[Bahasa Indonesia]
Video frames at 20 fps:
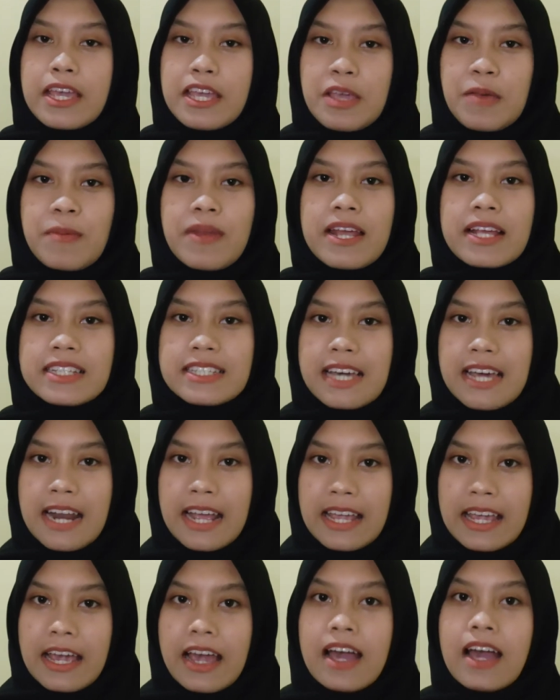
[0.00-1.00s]
Gimana
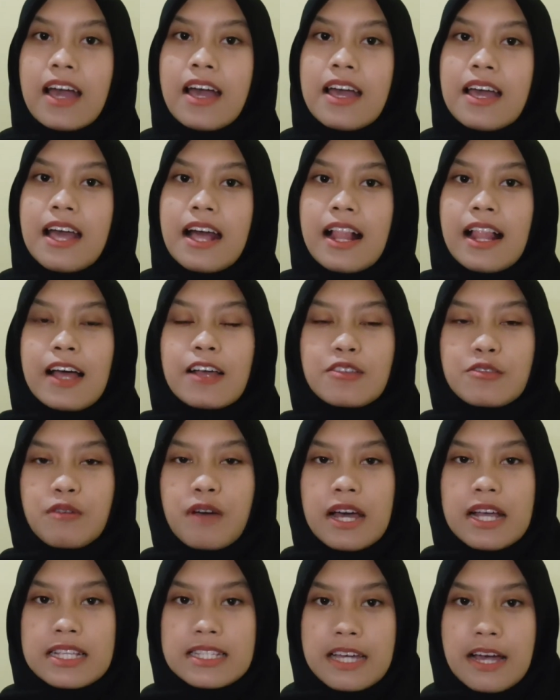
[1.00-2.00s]
caranya?
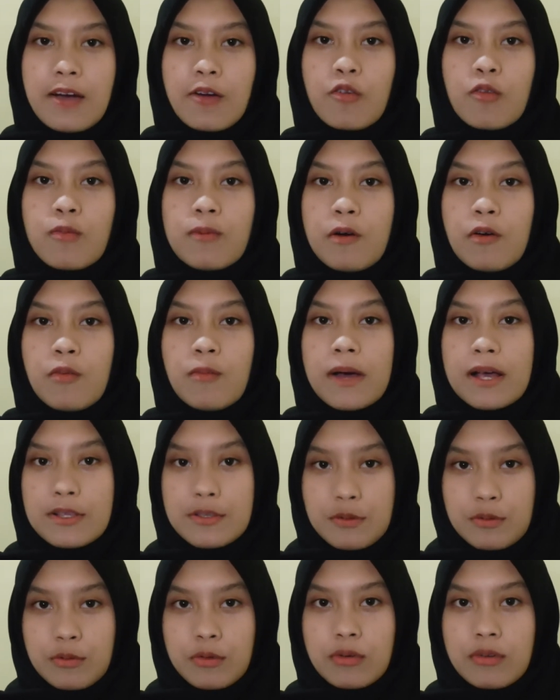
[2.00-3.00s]
Langsung aja aku mau
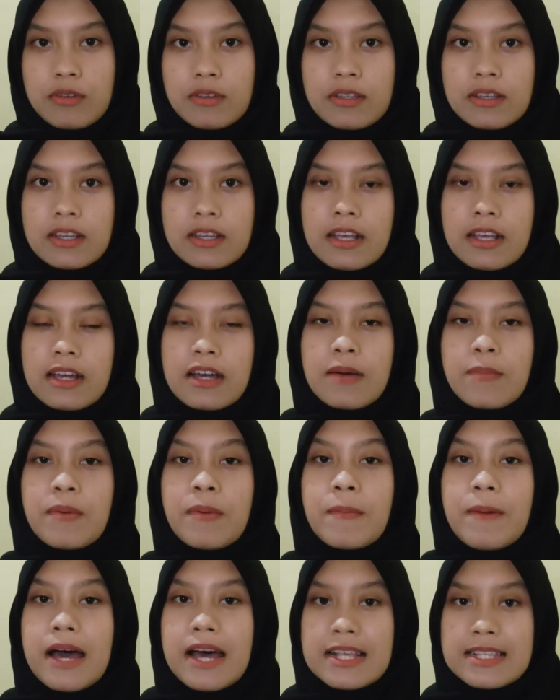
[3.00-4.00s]
masuk ke
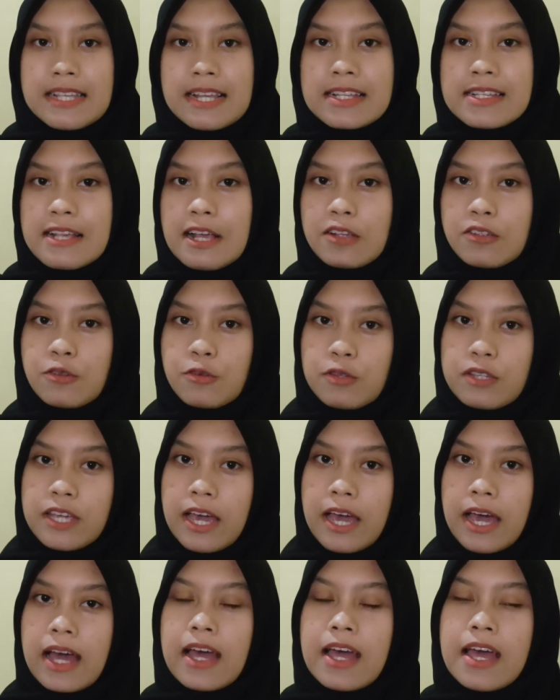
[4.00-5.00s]
pembahasan
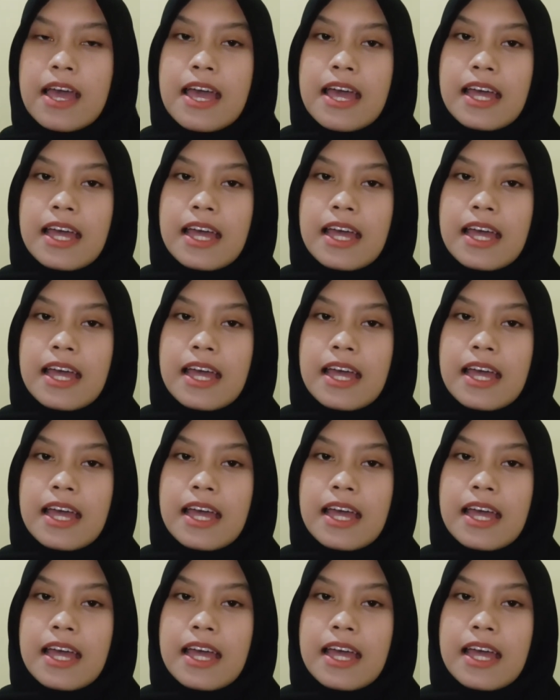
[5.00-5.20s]
selanjutnya.